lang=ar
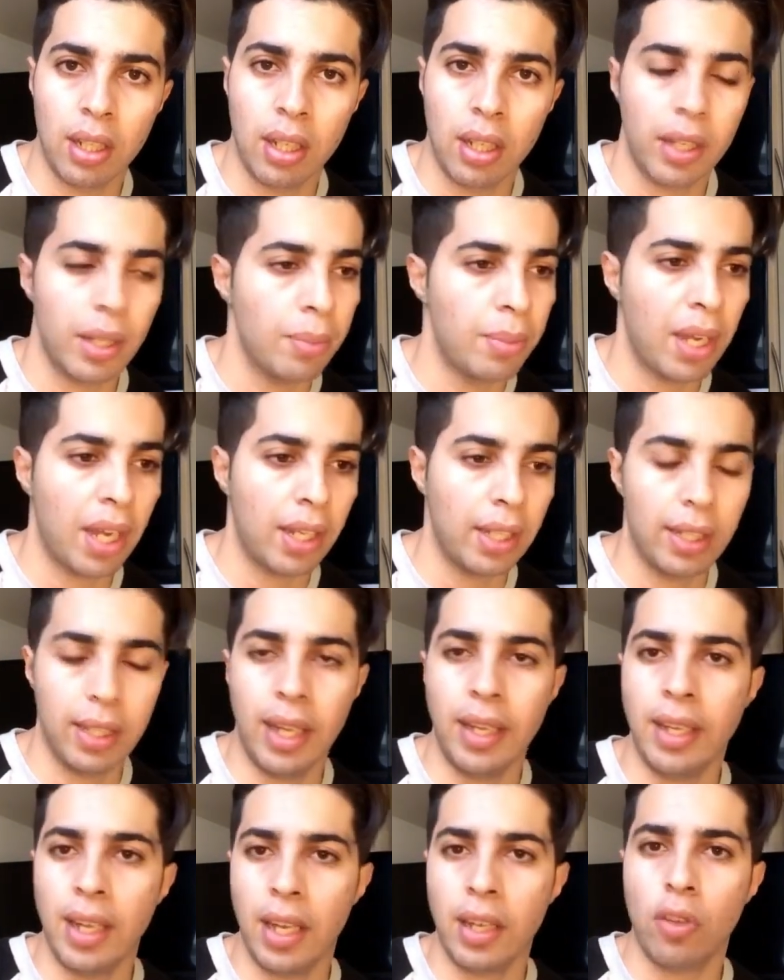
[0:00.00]
انا باغي
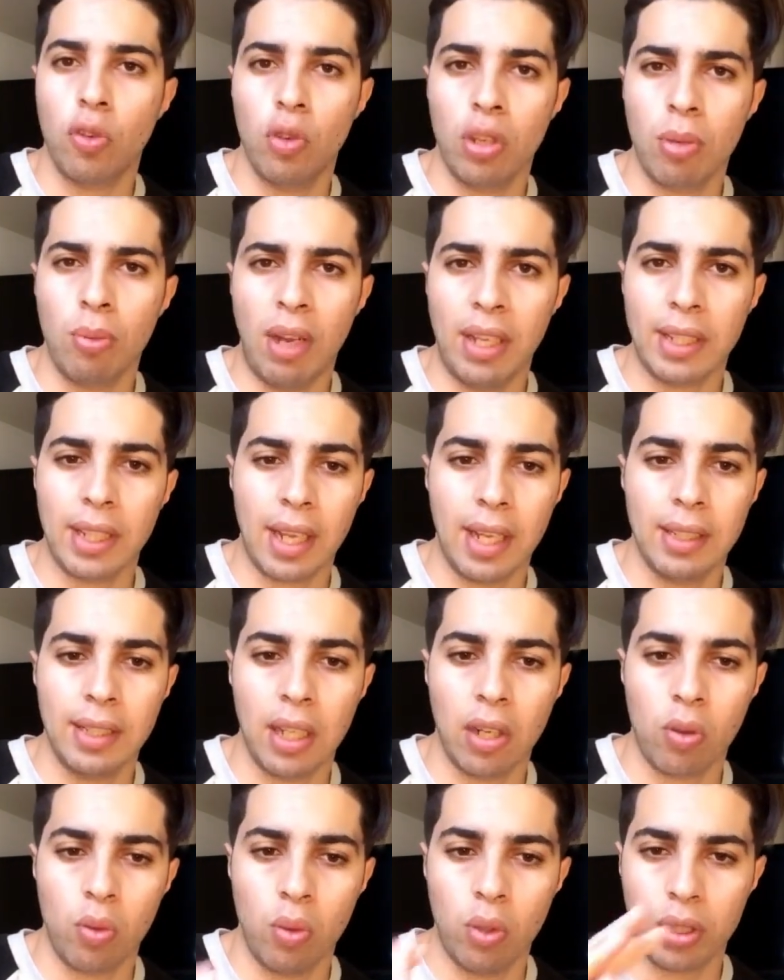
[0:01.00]
يعني نقول لكم واحد
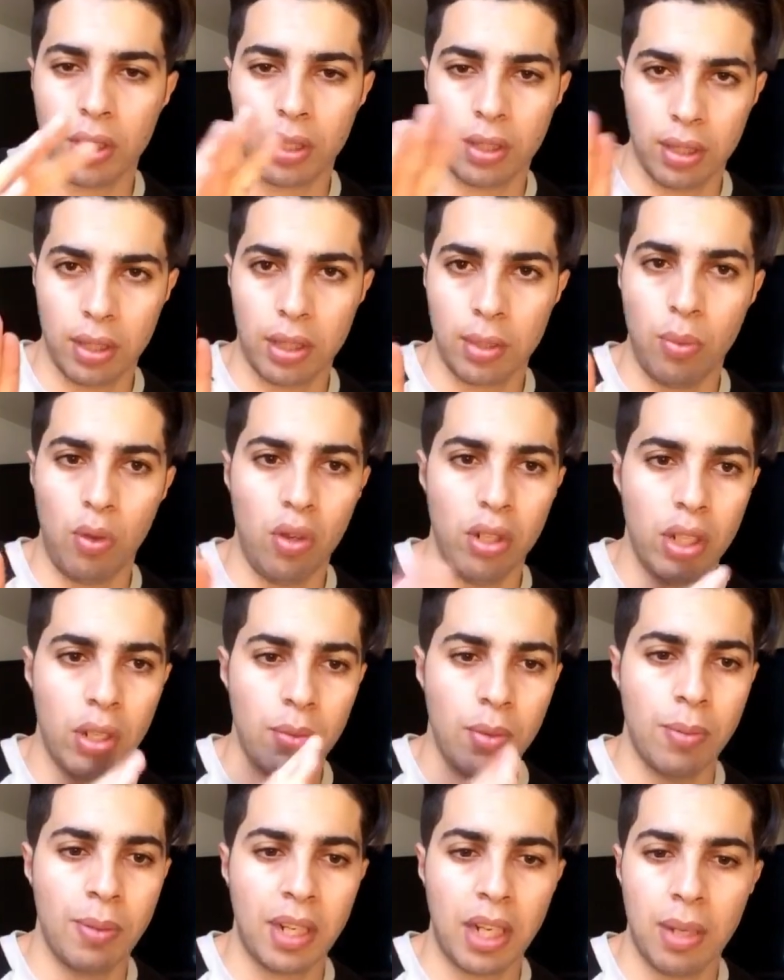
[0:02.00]
القضيه خوت سمحوا لي
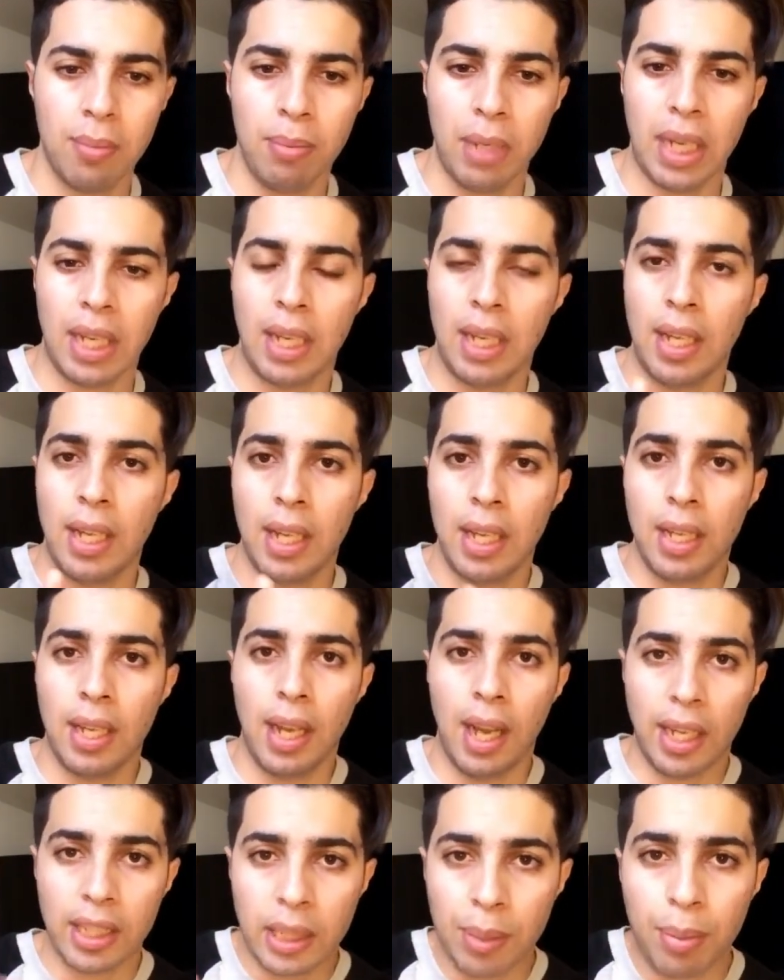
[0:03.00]
قبل ما نكمل
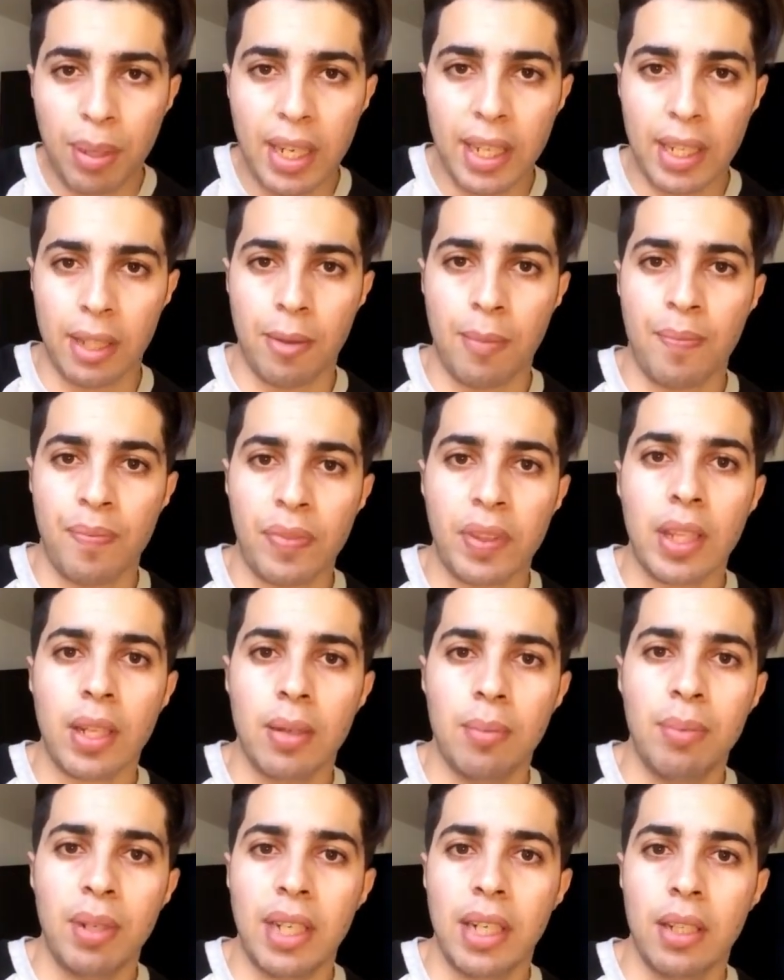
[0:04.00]
عرفتي بكري
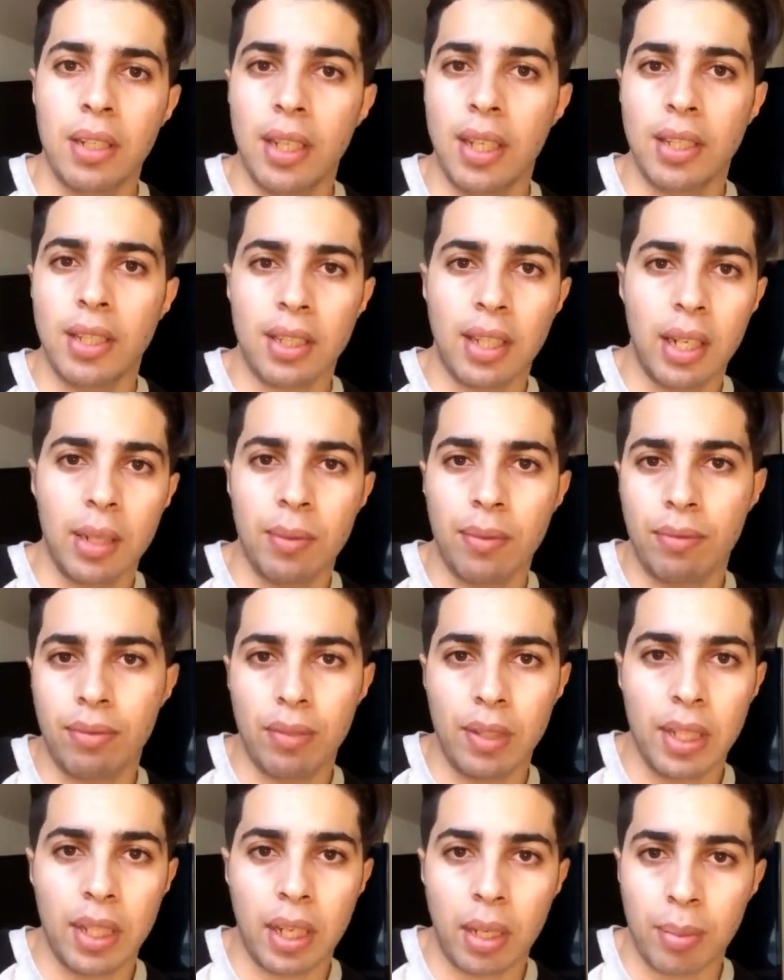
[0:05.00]
بكري يعني تقريبا
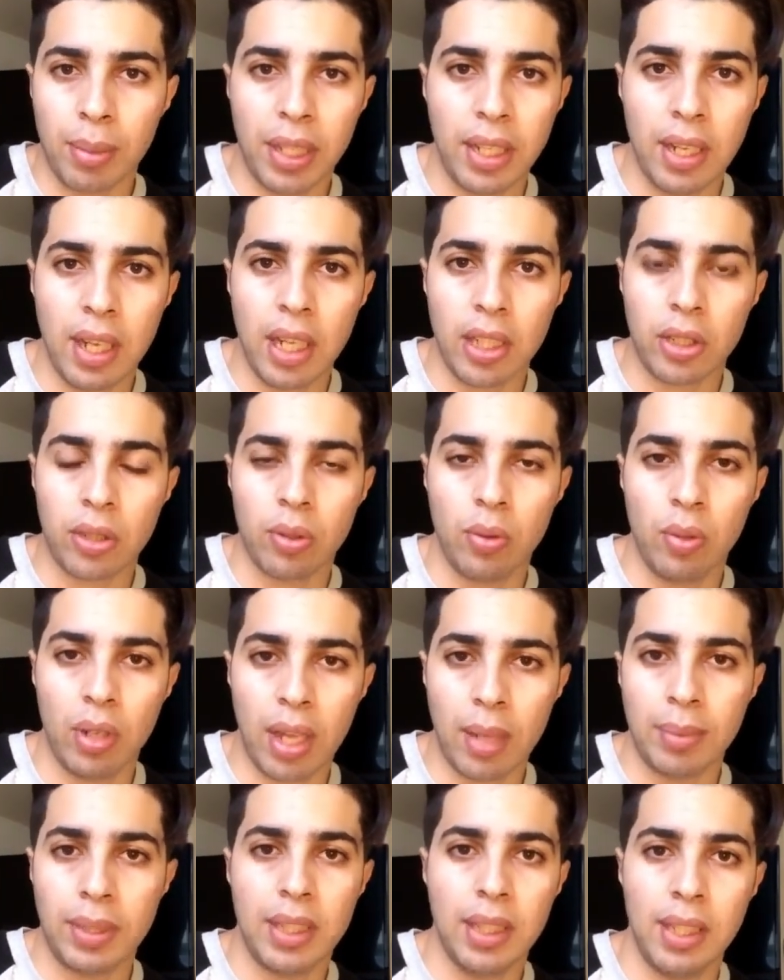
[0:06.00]
في الربعينات
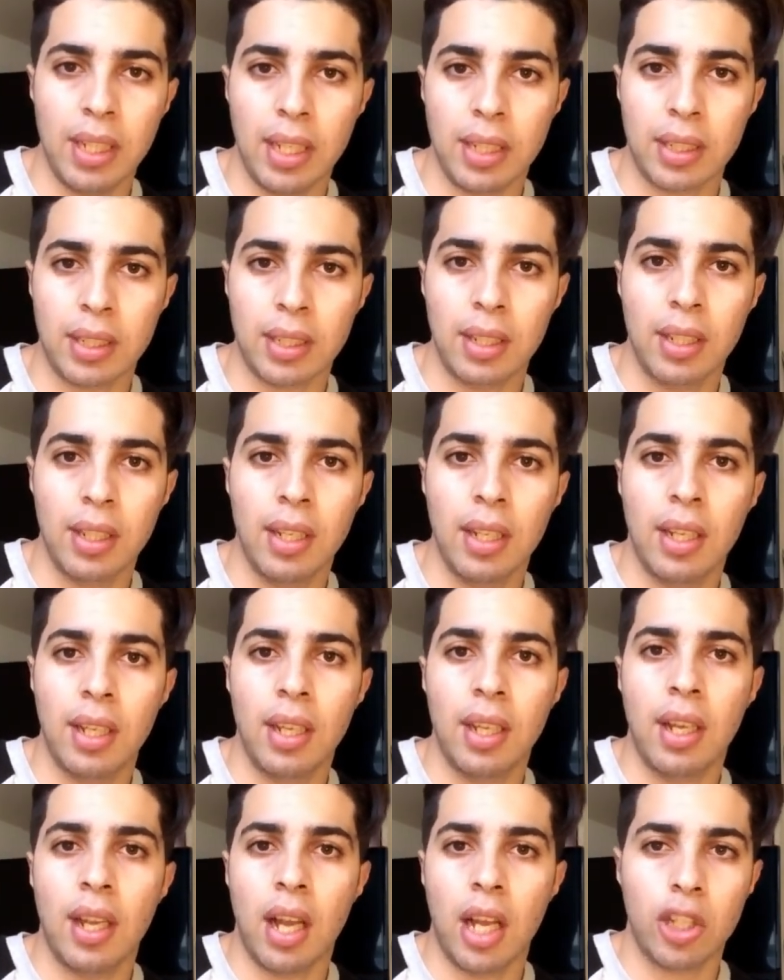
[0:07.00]
والخمسينات
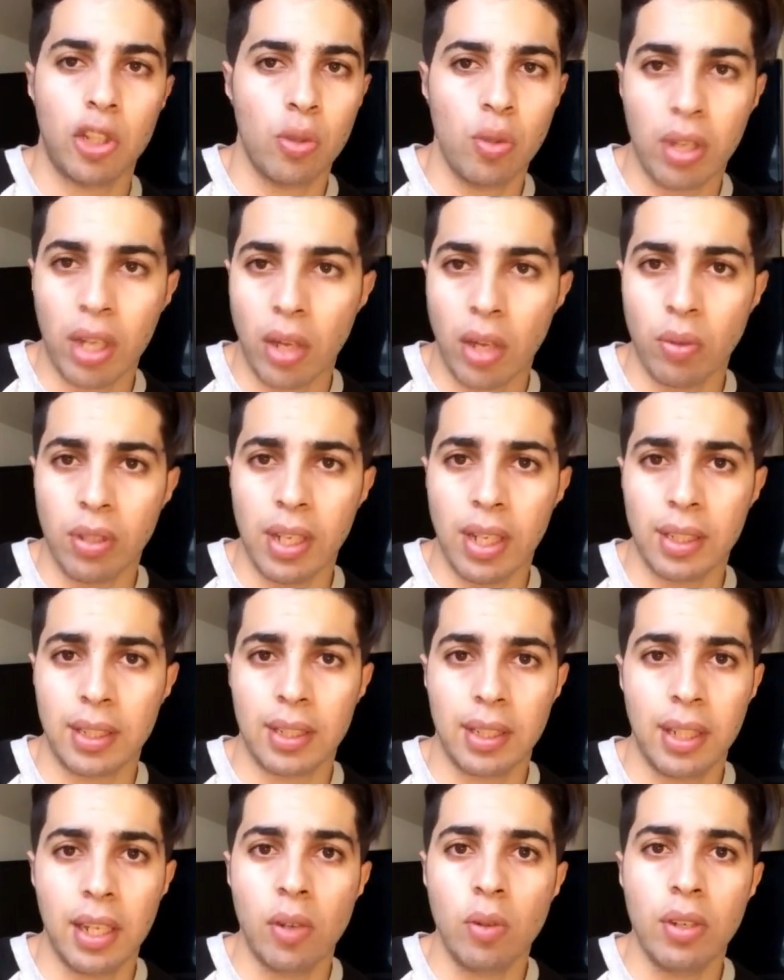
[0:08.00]
اشنو كانوا
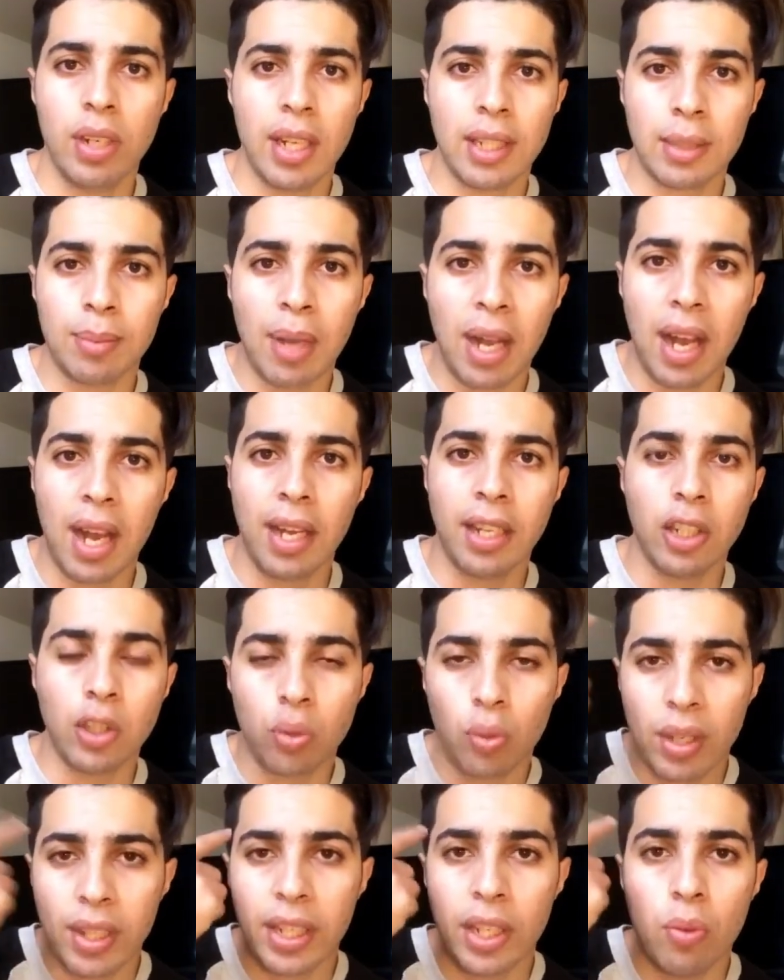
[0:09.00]
الناس كانوا الناس ما
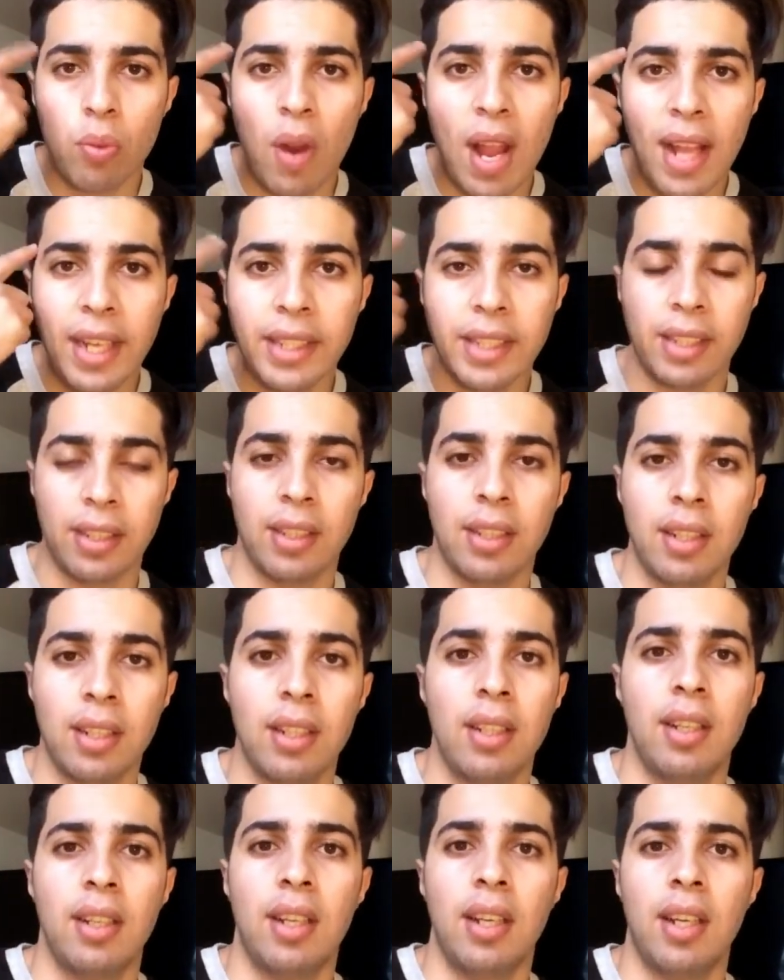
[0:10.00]
قارينش ولكن واعين
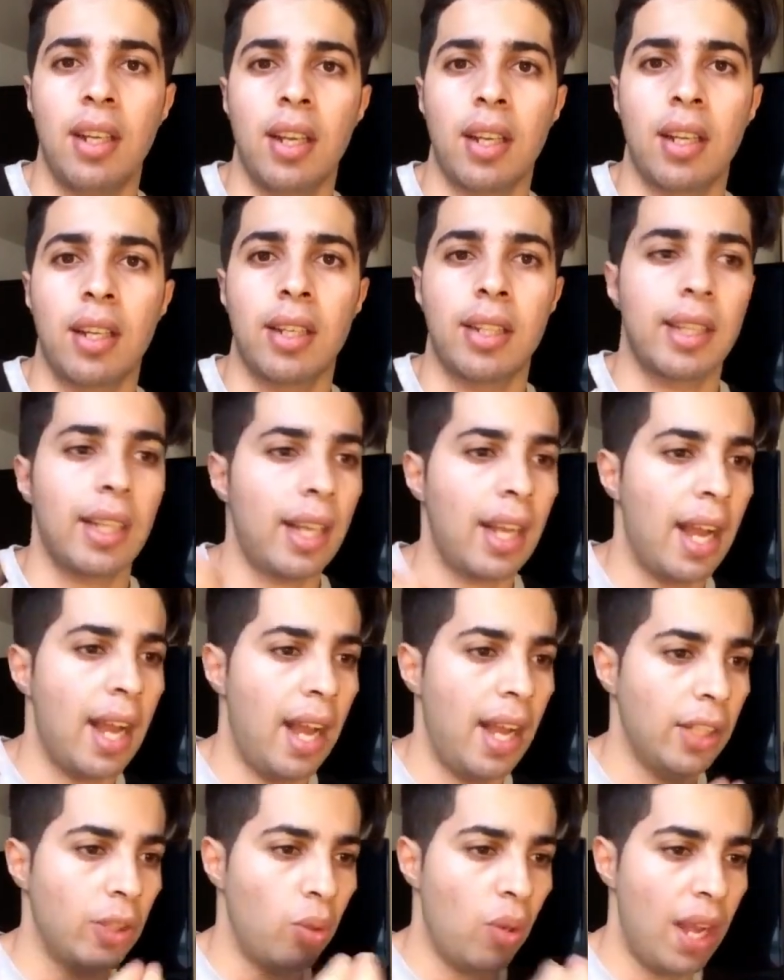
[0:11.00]
كتلقاه
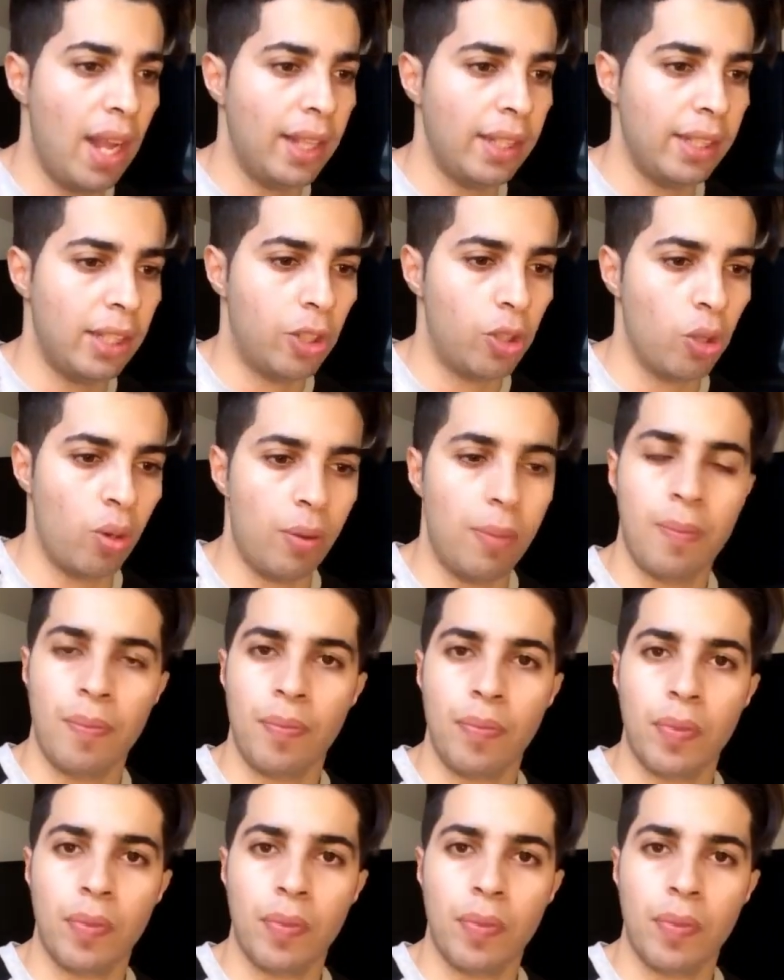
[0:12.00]
عنده عائلته